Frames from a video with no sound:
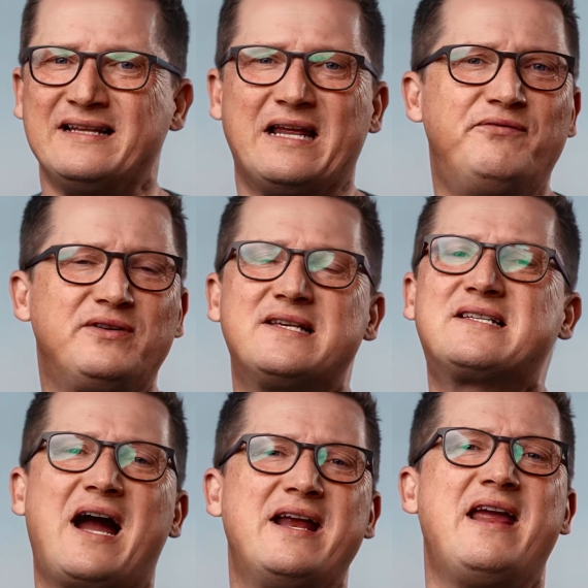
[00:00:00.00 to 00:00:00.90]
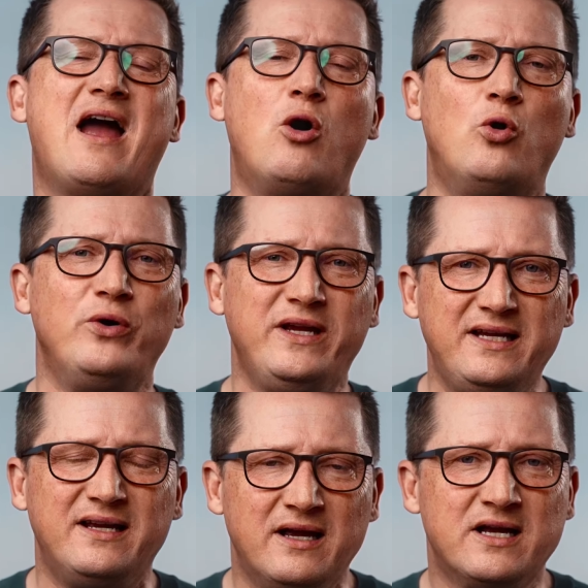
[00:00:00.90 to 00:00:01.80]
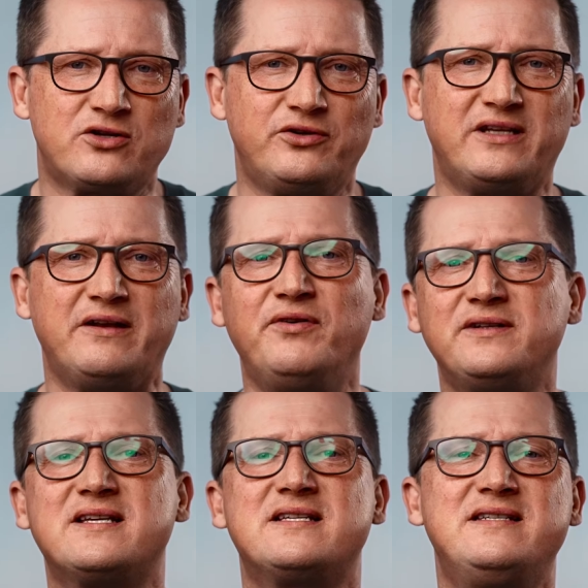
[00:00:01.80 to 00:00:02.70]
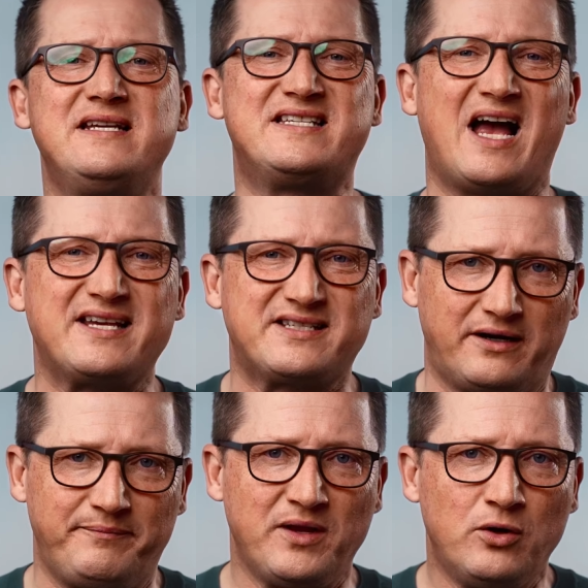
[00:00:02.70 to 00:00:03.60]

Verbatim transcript: Dann wird es kein ROI, sondern dann wird es ein Desaster.